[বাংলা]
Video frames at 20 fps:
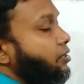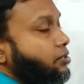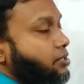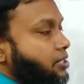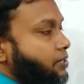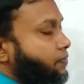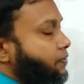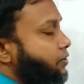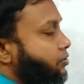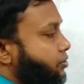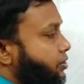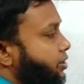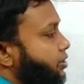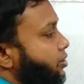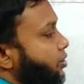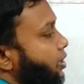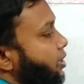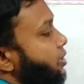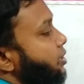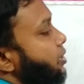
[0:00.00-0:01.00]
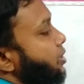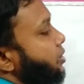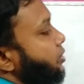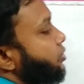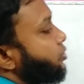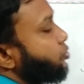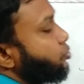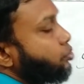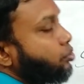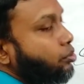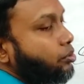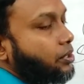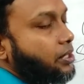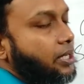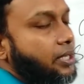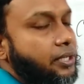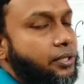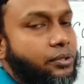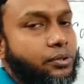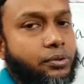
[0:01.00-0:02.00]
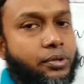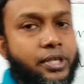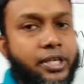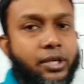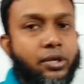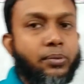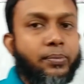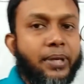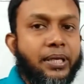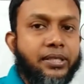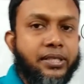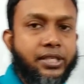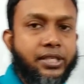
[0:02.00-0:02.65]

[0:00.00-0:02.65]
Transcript: হচ্ছে ফিউচারে হয় কিন্তু শ্যুটটা কিন্তু ওই রকম না যে